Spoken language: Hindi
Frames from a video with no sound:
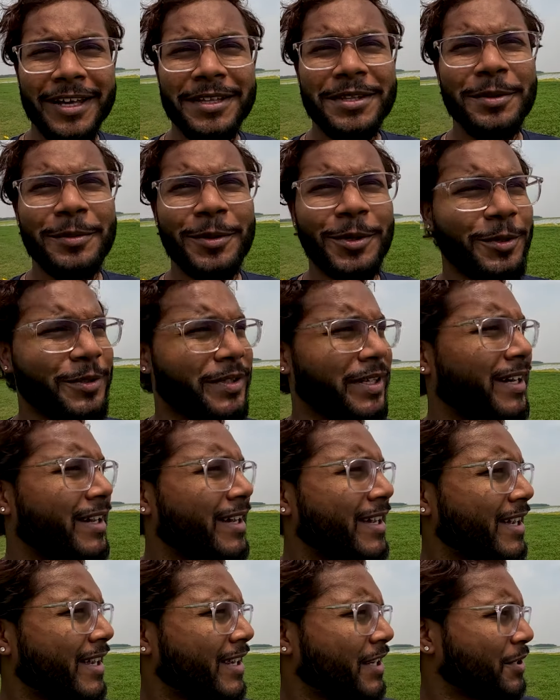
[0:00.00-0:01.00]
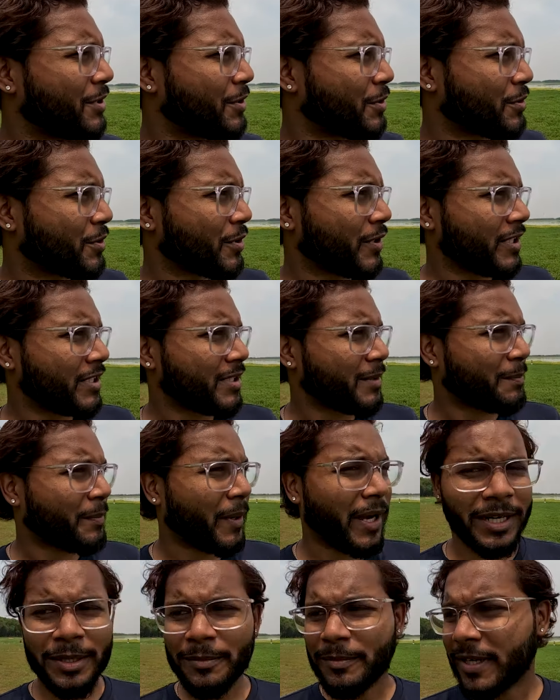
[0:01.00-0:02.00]
खेती भी होता है यूजुअली जब
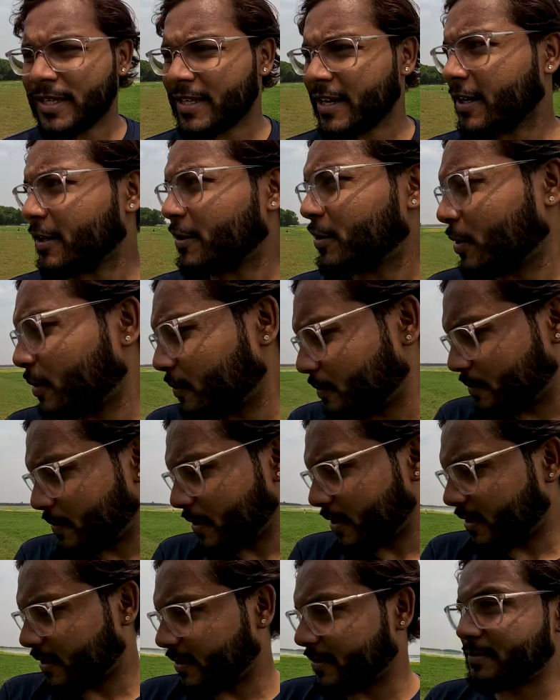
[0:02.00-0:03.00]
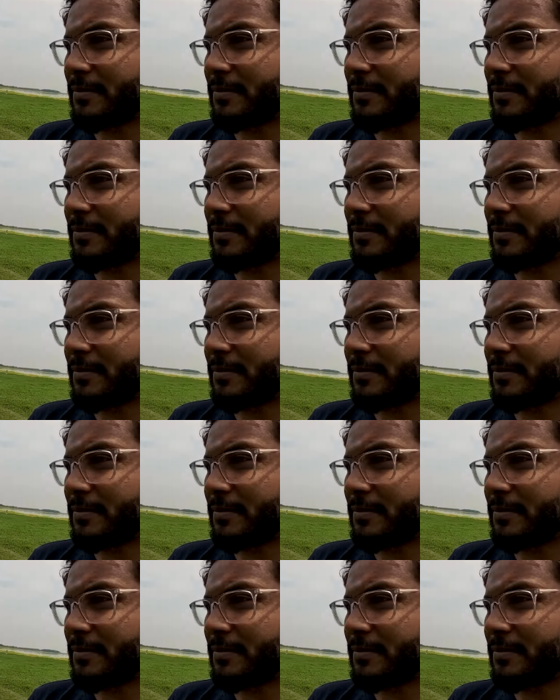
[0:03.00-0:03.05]
पानी बढ़ जाएगा तब